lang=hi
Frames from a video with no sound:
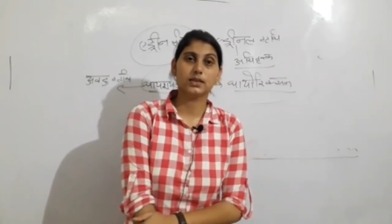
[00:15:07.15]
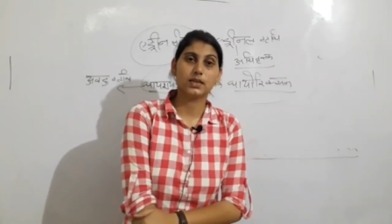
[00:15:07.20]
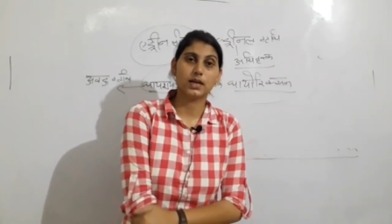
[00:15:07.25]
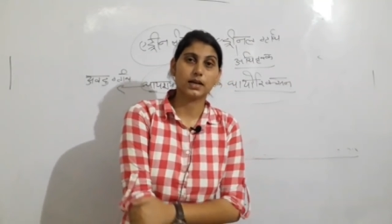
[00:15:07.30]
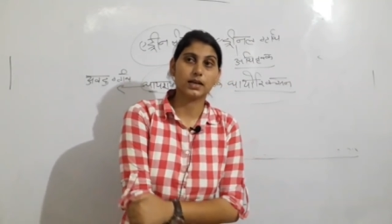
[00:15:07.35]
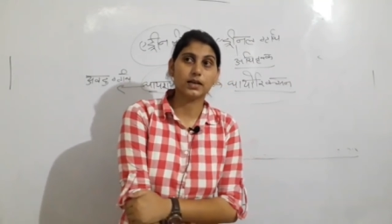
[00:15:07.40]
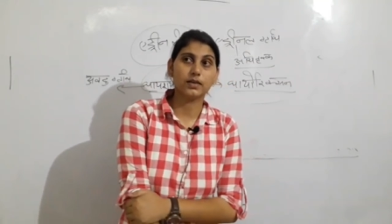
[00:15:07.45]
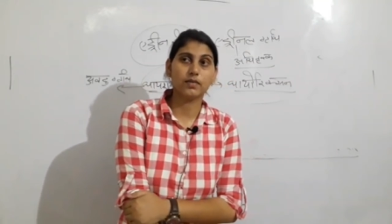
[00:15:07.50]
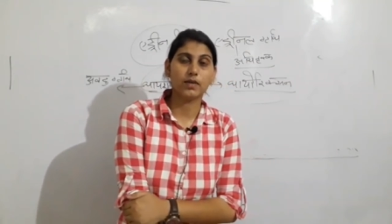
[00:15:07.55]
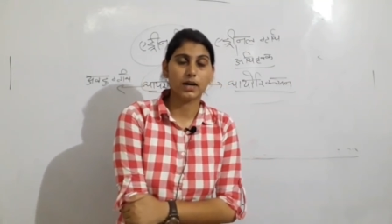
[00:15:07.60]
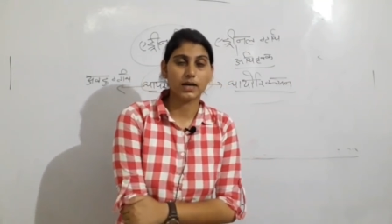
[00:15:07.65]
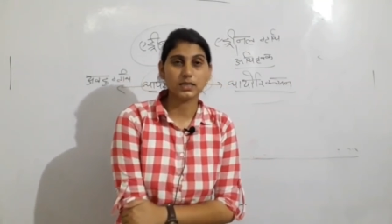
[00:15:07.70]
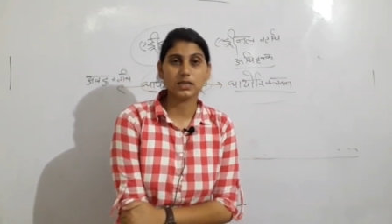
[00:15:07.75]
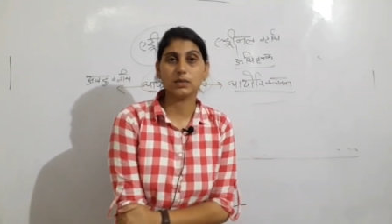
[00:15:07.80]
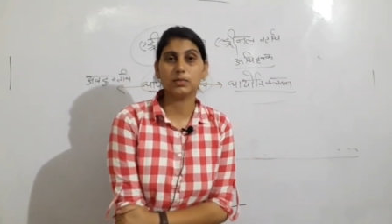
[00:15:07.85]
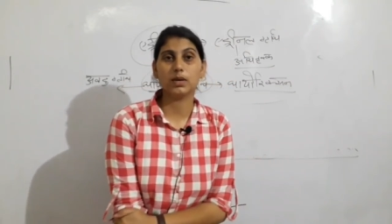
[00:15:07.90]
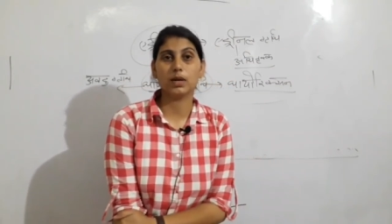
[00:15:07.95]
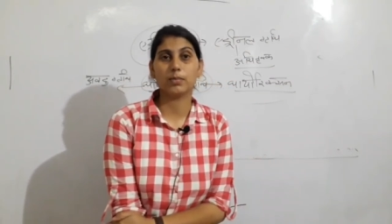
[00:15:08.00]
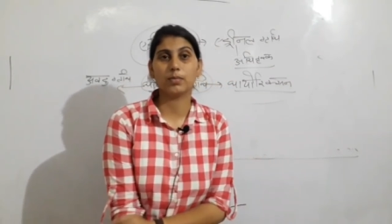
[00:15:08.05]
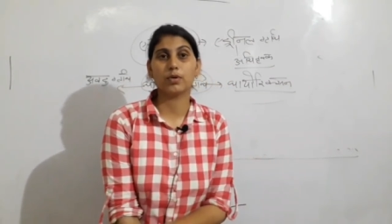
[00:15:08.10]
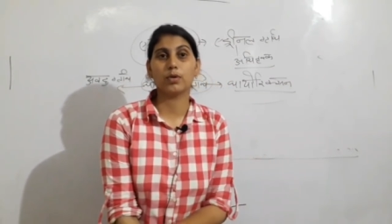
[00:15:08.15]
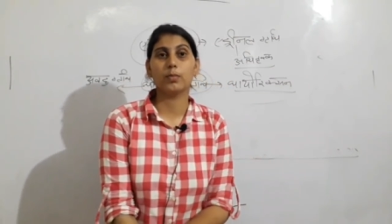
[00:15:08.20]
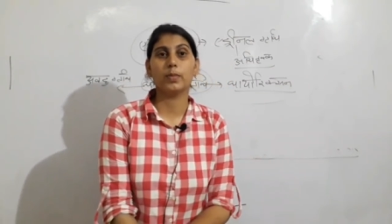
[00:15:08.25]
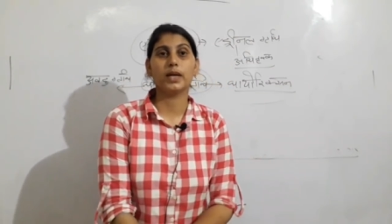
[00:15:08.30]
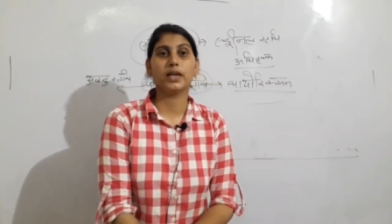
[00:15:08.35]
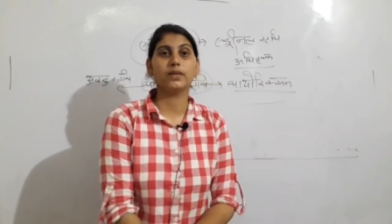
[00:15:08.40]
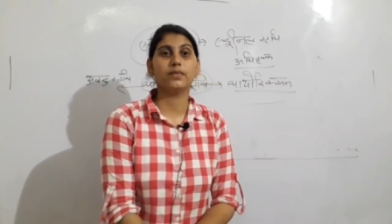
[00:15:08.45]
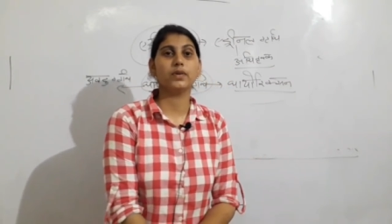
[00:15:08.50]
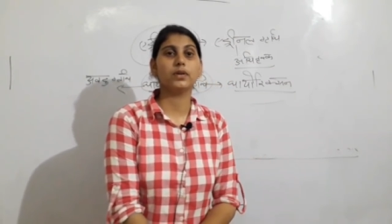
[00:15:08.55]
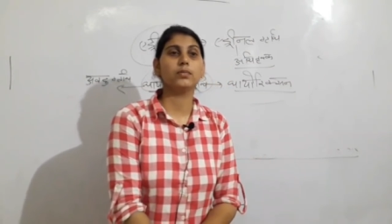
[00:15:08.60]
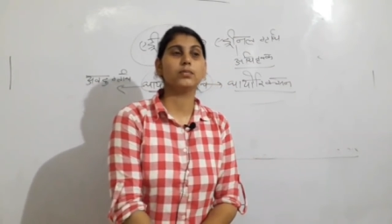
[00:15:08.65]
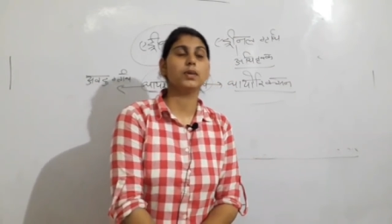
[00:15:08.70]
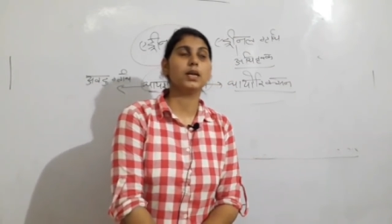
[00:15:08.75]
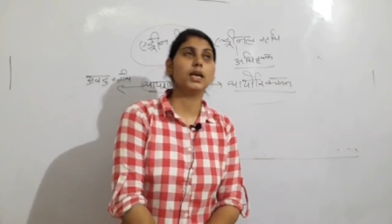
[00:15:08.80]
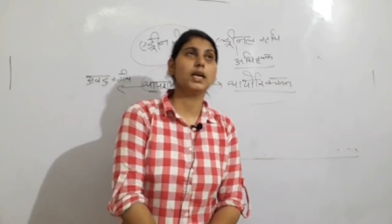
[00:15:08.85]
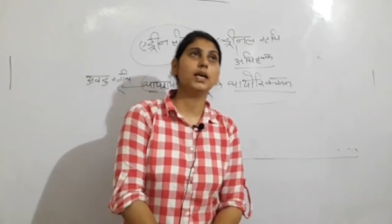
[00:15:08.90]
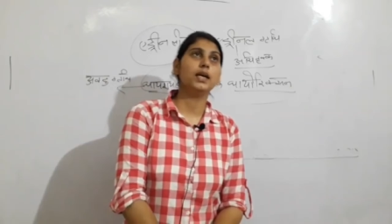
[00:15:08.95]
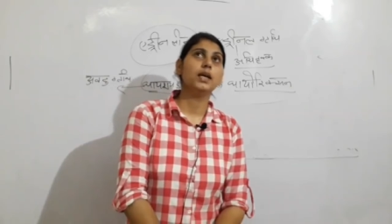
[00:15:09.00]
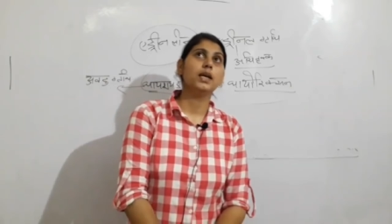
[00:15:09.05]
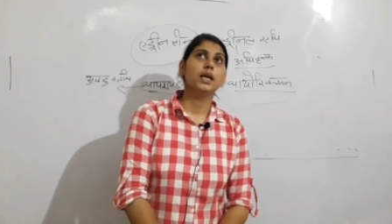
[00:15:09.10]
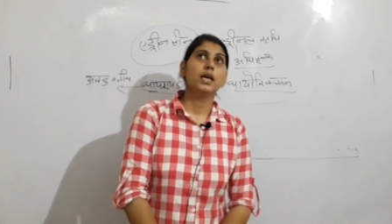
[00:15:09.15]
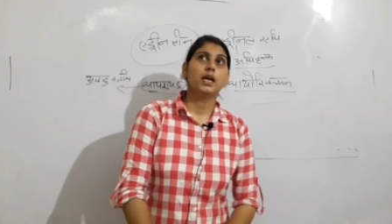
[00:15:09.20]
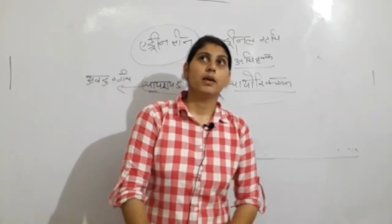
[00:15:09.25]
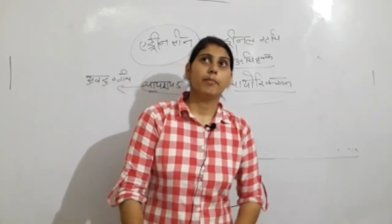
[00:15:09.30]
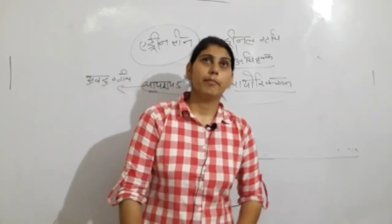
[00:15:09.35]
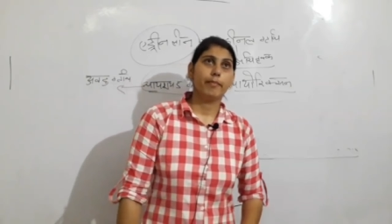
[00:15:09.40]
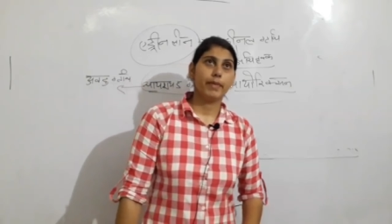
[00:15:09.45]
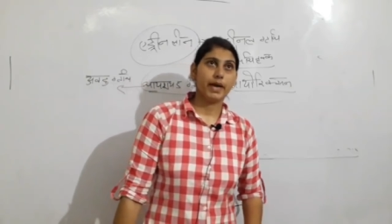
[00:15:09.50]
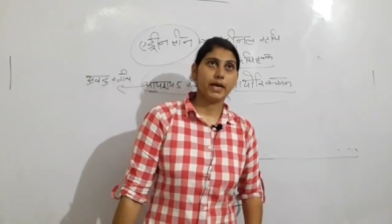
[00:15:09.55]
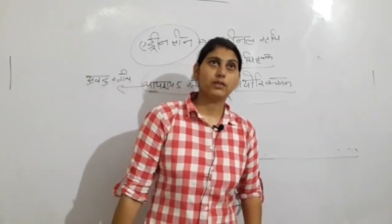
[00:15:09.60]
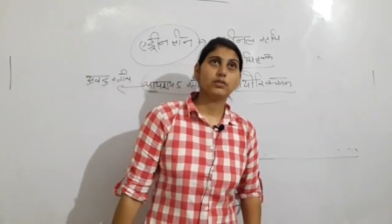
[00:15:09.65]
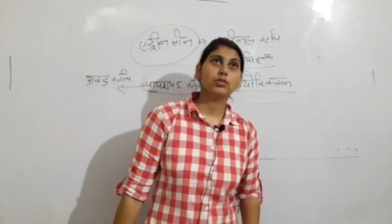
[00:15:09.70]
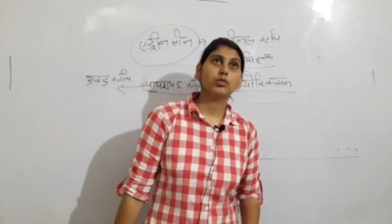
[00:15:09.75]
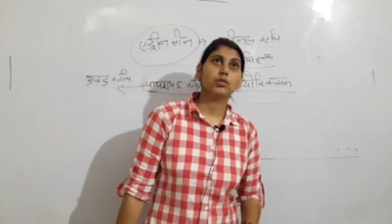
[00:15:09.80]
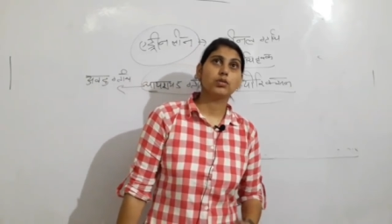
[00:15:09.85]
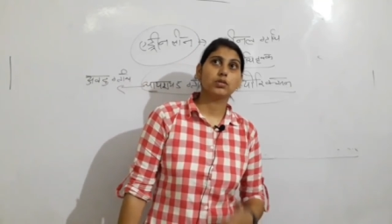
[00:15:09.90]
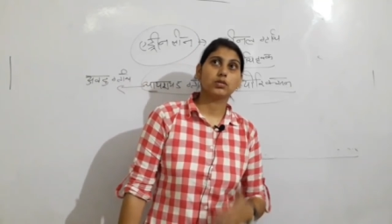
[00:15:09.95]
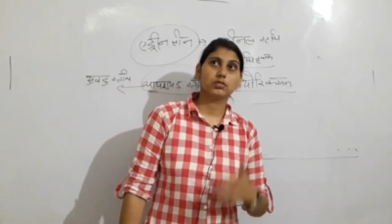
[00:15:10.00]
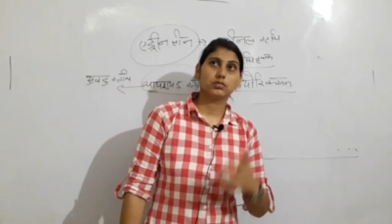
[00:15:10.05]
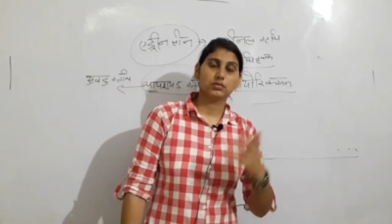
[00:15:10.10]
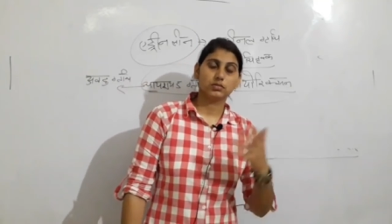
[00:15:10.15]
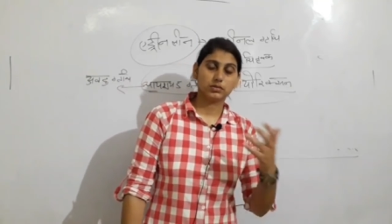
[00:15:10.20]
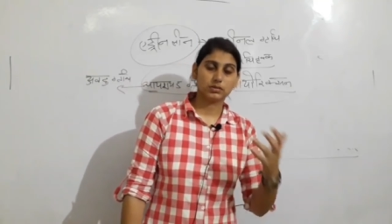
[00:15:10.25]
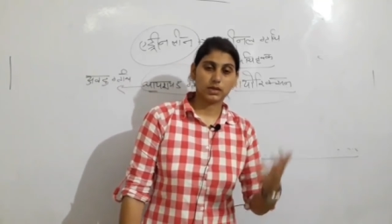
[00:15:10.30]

ताकि वहाँ से भी आपको बेनिफिट मिले मैथ और